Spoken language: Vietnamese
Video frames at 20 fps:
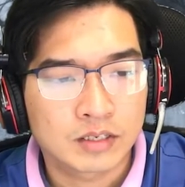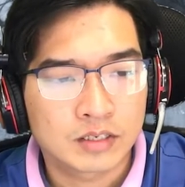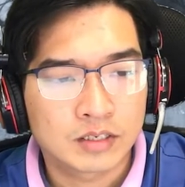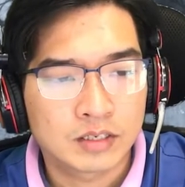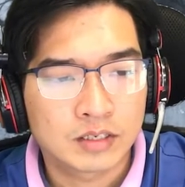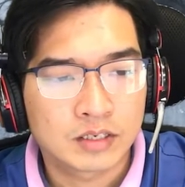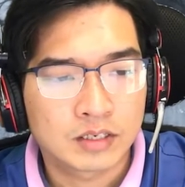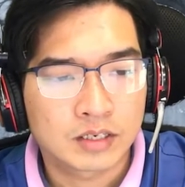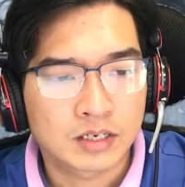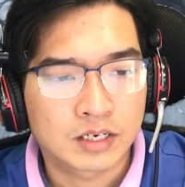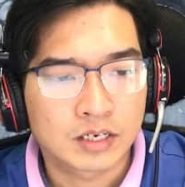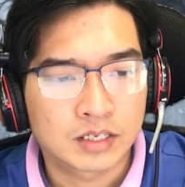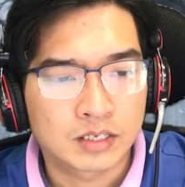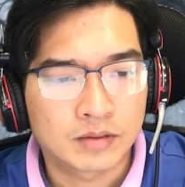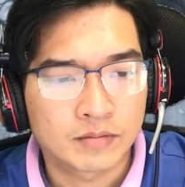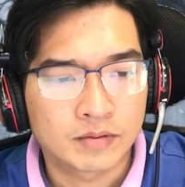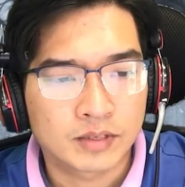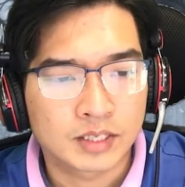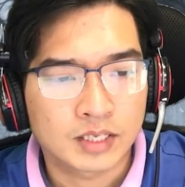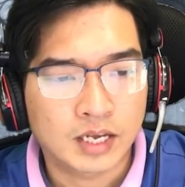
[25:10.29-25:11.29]
Cái đầu
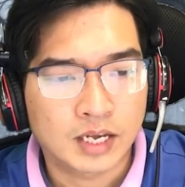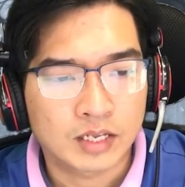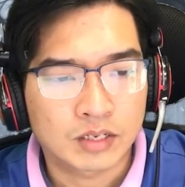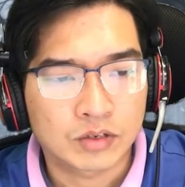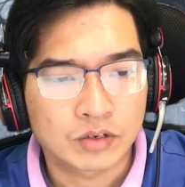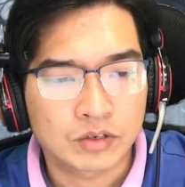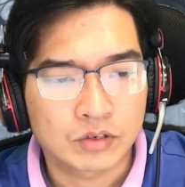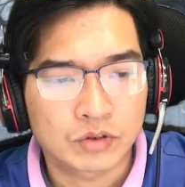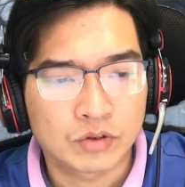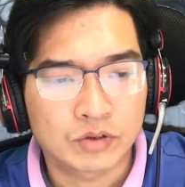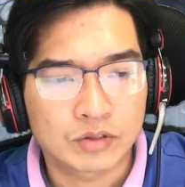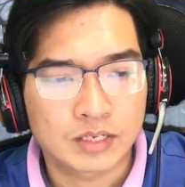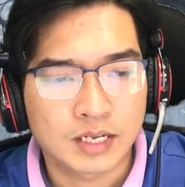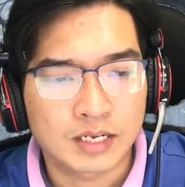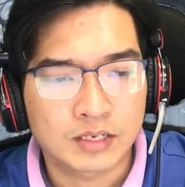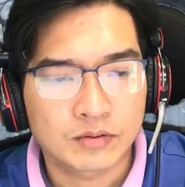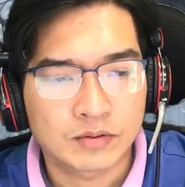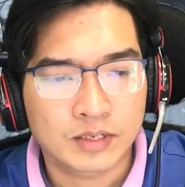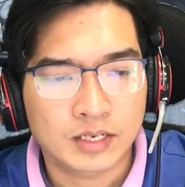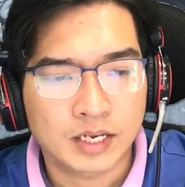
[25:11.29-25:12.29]
nặng tính thực tế của
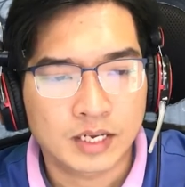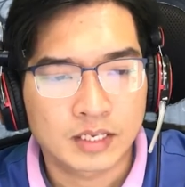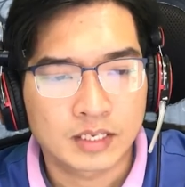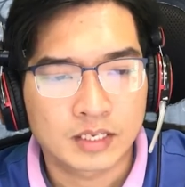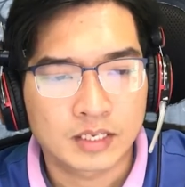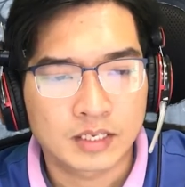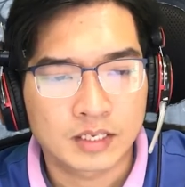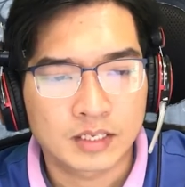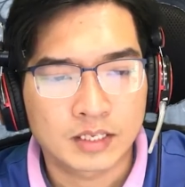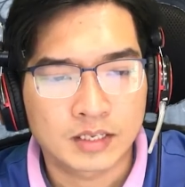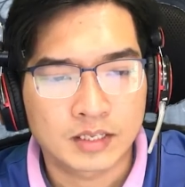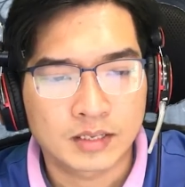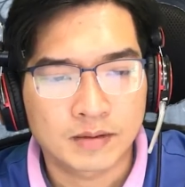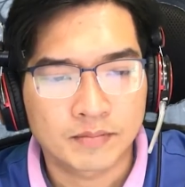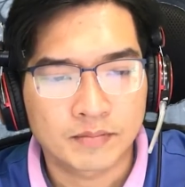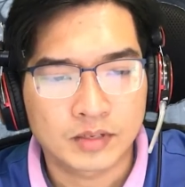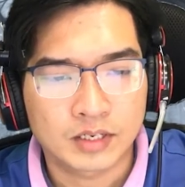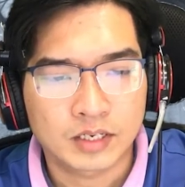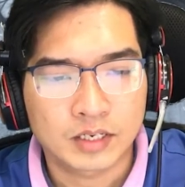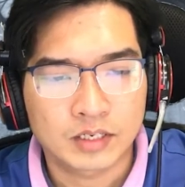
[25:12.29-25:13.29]
Bảo như là mê
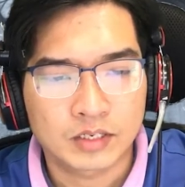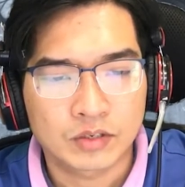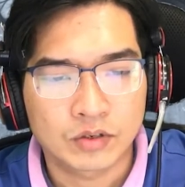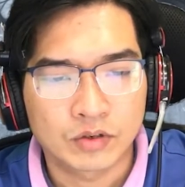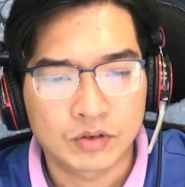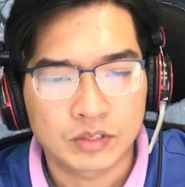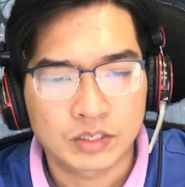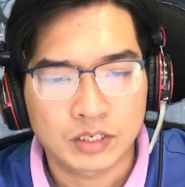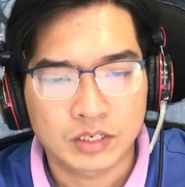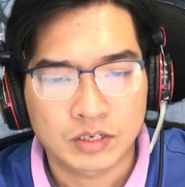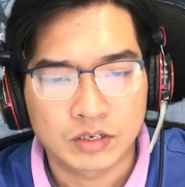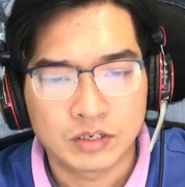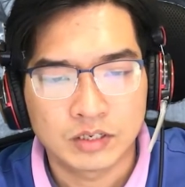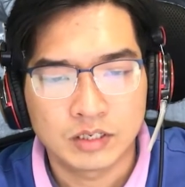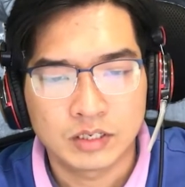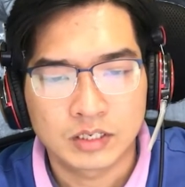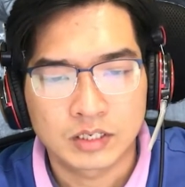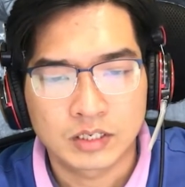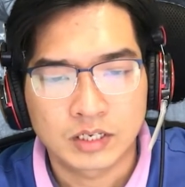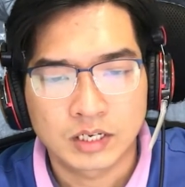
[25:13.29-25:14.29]
đi, mù
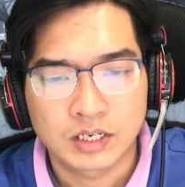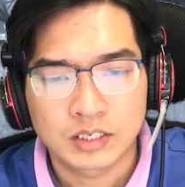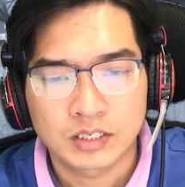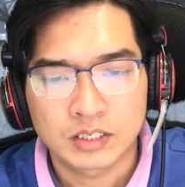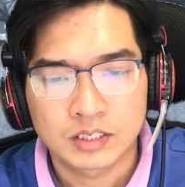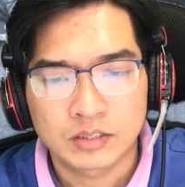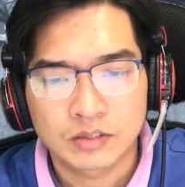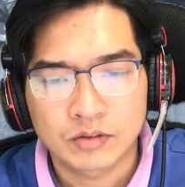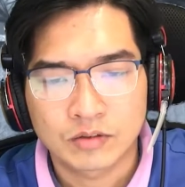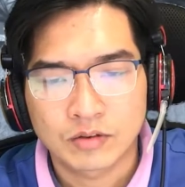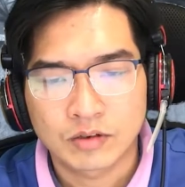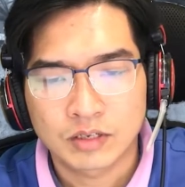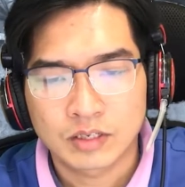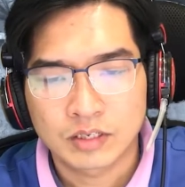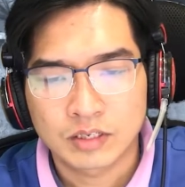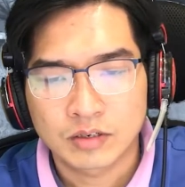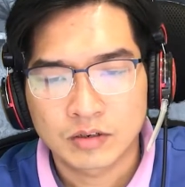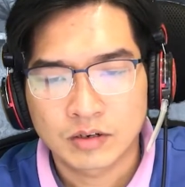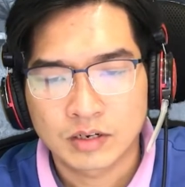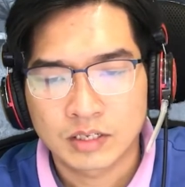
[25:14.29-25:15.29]
mịt toàn những
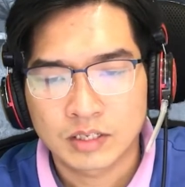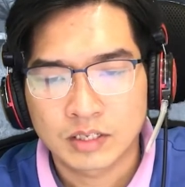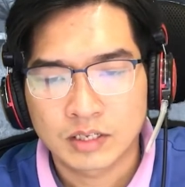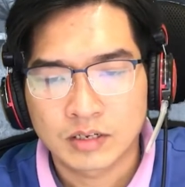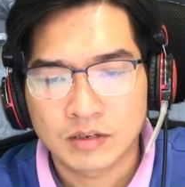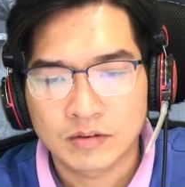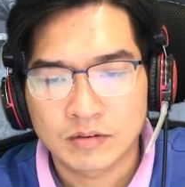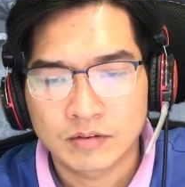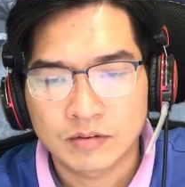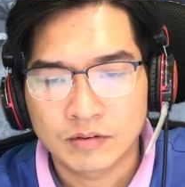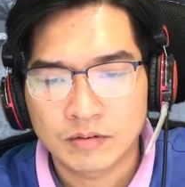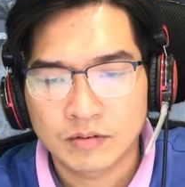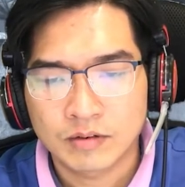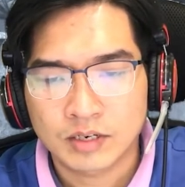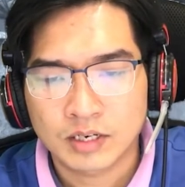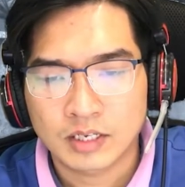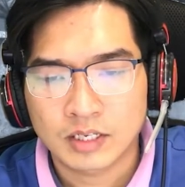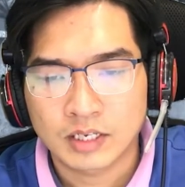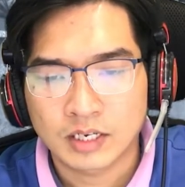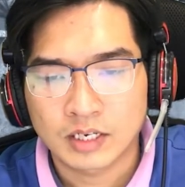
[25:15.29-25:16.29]
hình ảnh rùng rợn
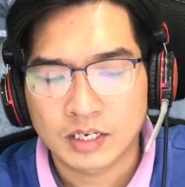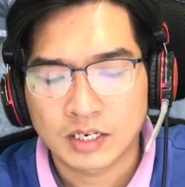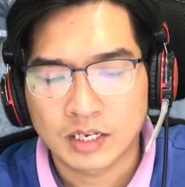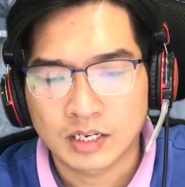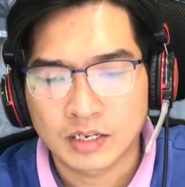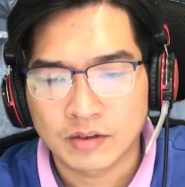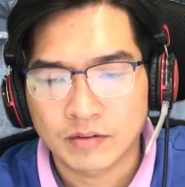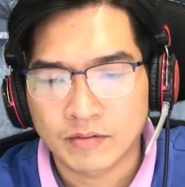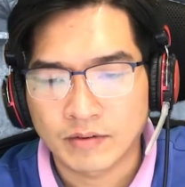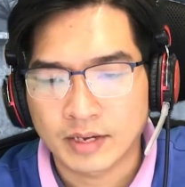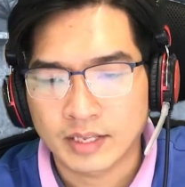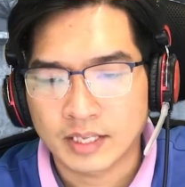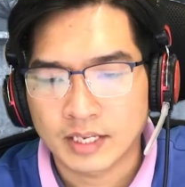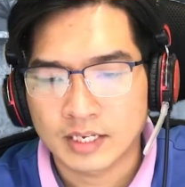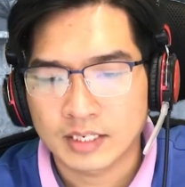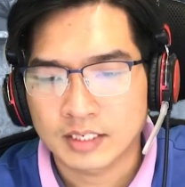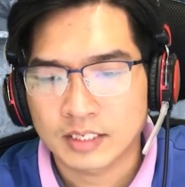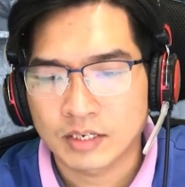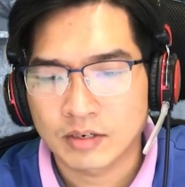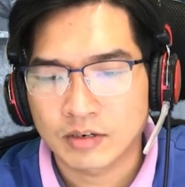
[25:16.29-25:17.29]
yêu tả,
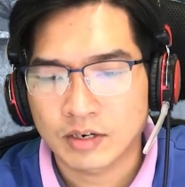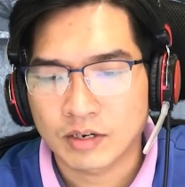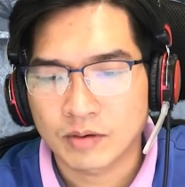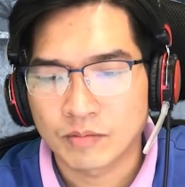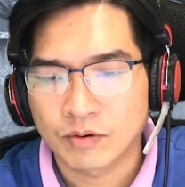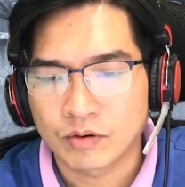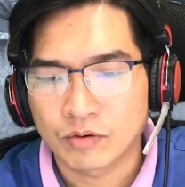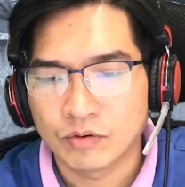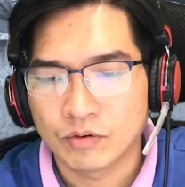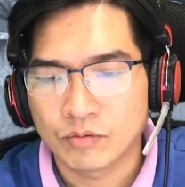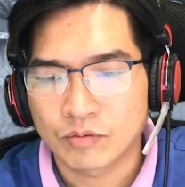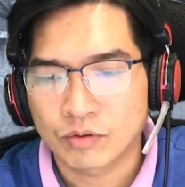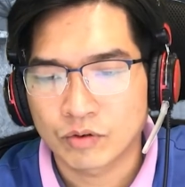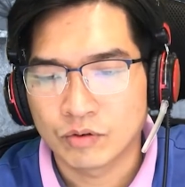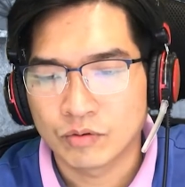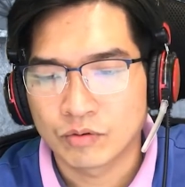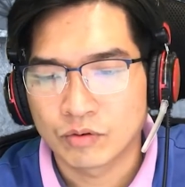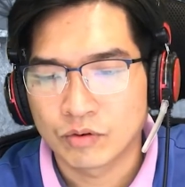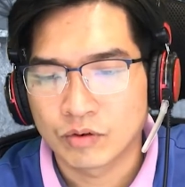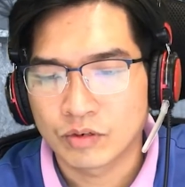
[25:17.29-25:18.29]
còn trên hai đồng
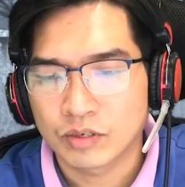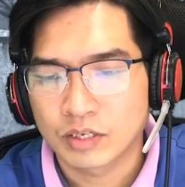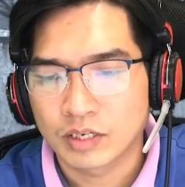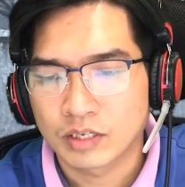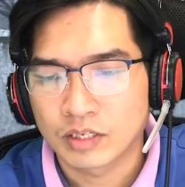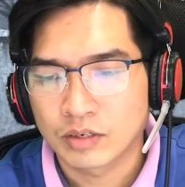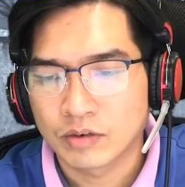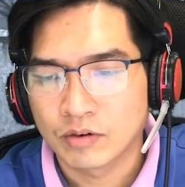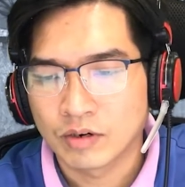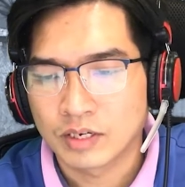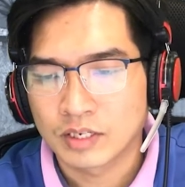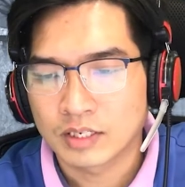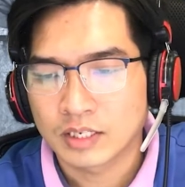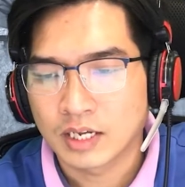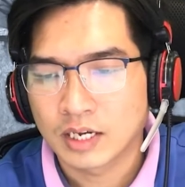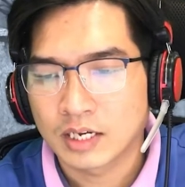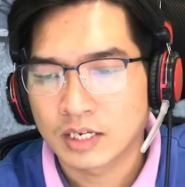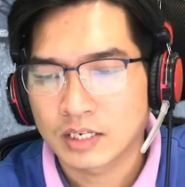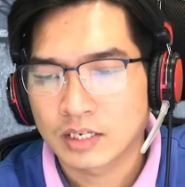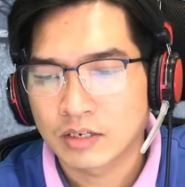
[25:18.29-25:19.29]
tử giãn to ra
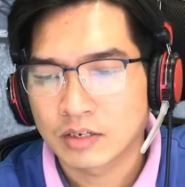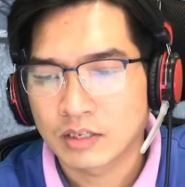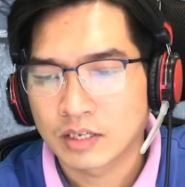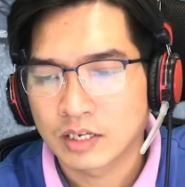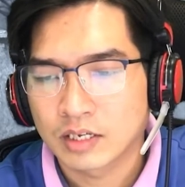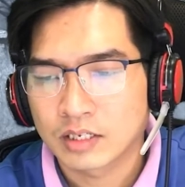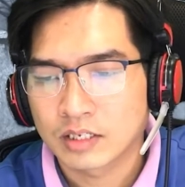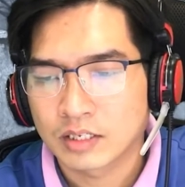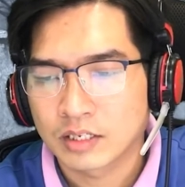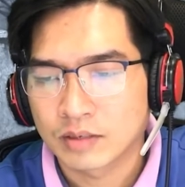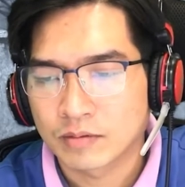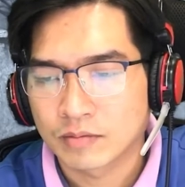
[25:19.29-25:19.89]
vì kinh sợ.